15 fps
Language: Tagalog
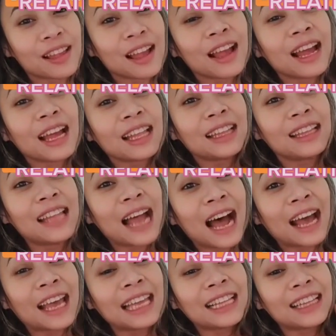
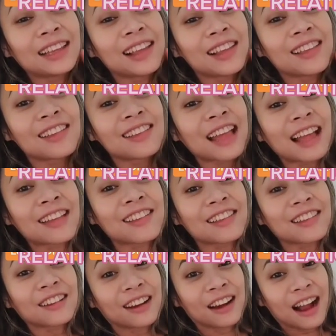dahil
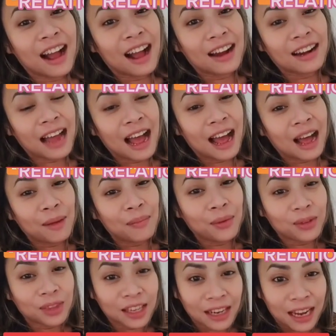disaster ang aabuti
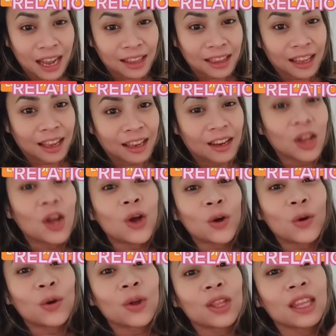natin. Kung
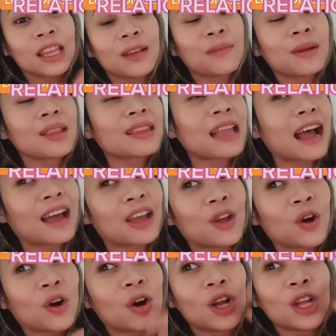hindi man tayo,
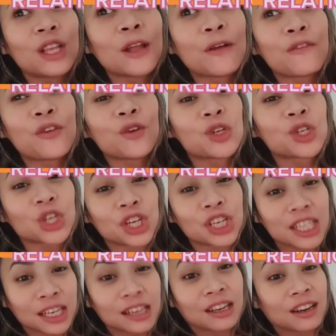the future
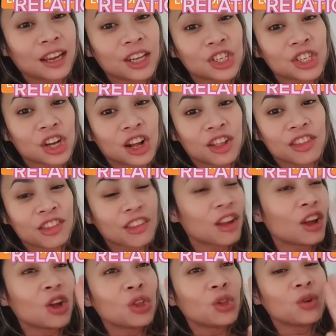generations,
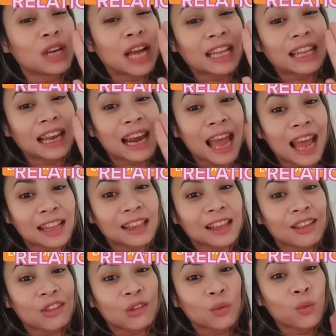do not let this
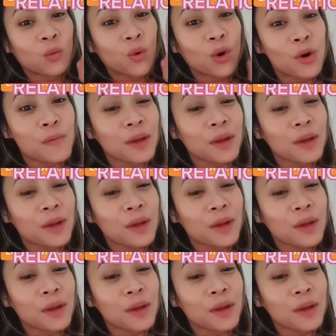woman